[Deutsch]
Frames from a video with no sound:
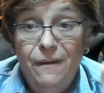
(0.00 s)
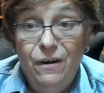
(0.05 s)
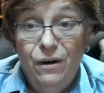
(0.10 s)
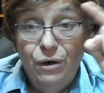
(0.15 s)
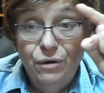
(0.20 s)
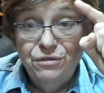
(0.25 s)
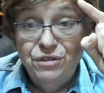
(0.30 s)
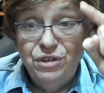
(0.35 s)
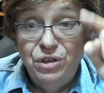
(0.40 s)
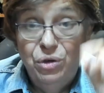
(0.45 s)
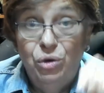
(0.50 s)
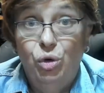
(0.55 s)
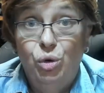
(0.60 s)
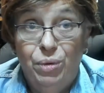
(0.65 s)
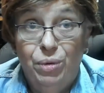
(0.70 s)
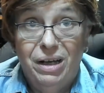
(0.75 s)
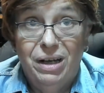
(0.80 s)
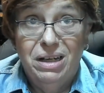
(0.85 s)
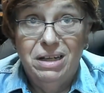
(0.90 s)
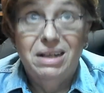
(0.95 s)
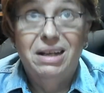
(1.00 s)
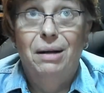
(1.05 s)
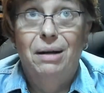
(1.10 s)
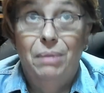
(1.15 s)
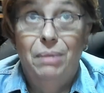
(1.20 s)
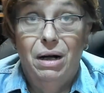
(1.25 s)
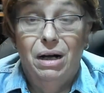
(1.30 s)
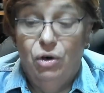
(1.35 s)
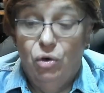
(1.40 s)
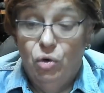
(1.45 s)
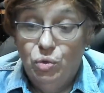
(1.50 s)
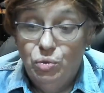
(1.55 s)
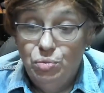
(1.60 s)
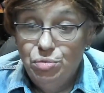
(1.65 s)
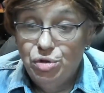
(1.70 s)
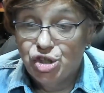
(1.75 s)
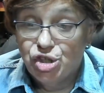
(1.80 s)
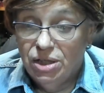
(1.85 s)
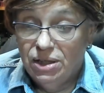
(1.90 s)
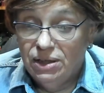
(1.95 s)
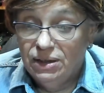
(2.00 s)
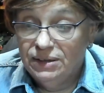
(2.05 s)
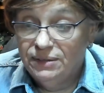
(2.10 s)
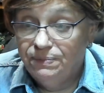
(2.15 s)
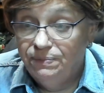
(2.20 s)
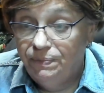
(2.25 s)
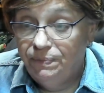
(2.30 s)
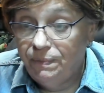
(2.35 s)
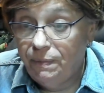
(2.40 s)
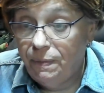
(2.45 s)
auf die obere Kamera umschalten.